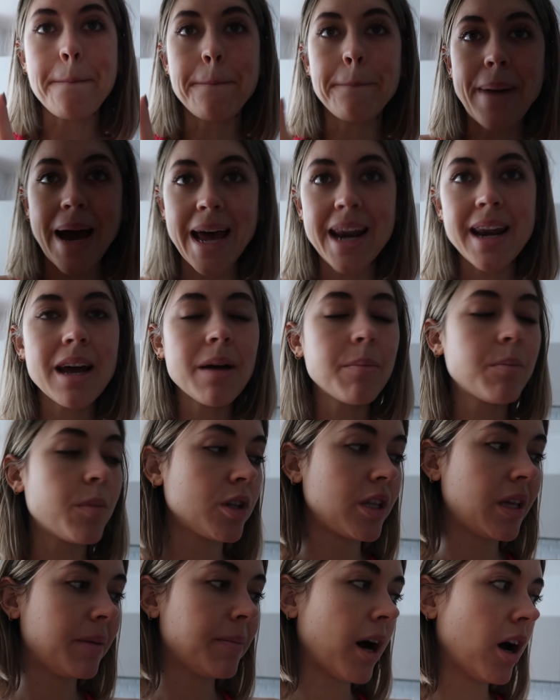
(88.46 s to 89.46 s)
barra
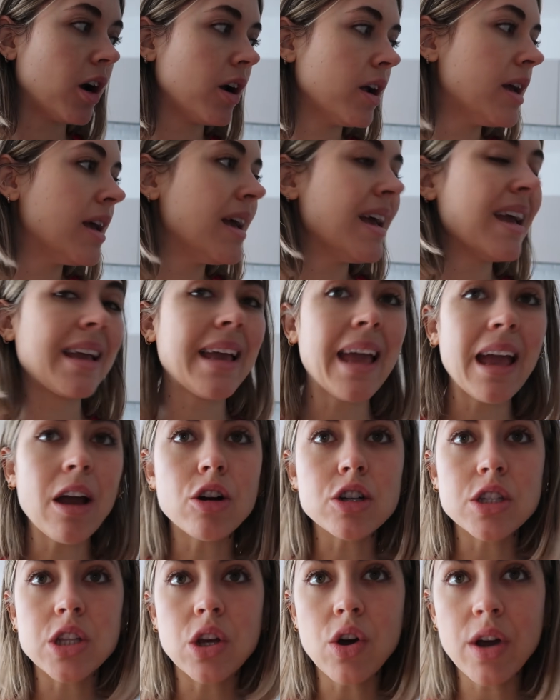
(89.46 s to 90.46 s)
body bar
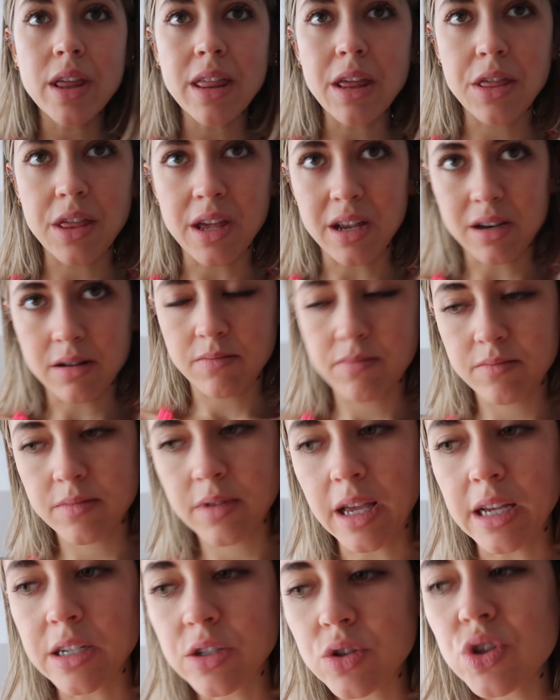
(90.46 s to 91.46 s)
que os tengo que decir
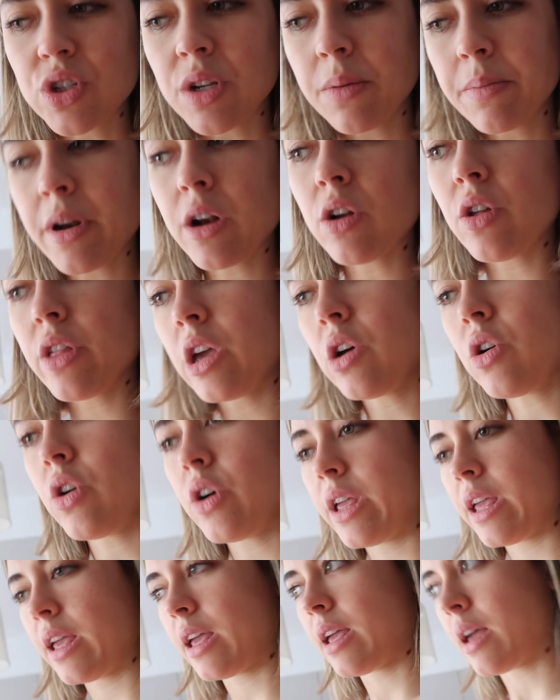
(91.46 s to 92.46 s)
que esto siempre lo
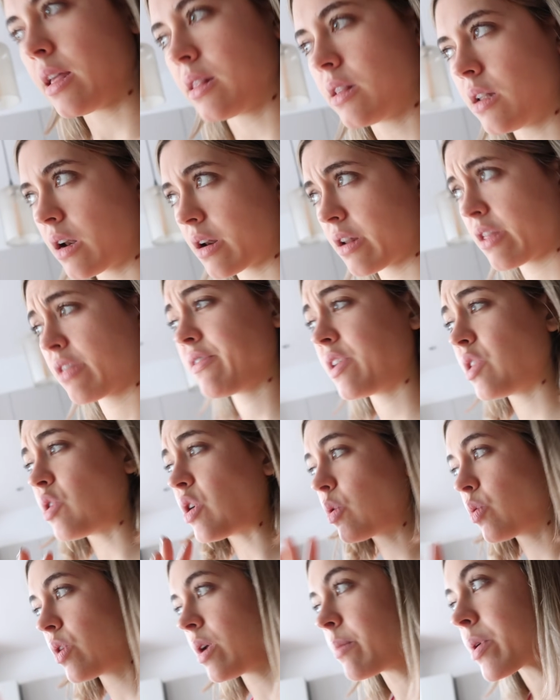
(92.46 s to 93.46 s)
digo y he
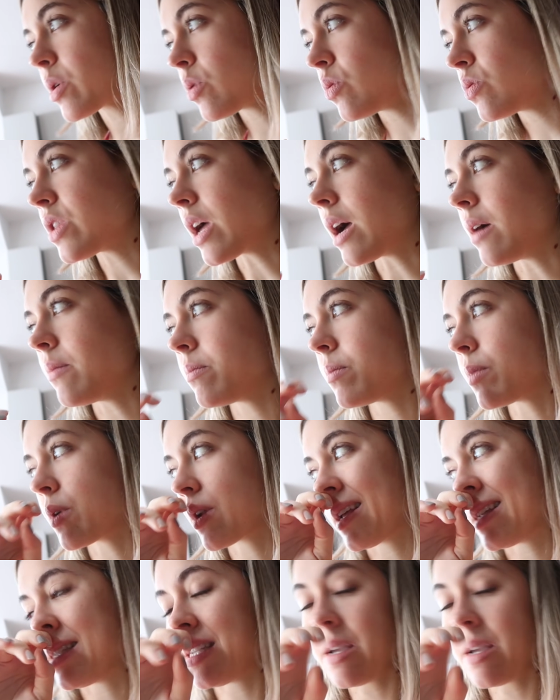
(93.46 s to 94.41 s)
recibido alguna pregunta porque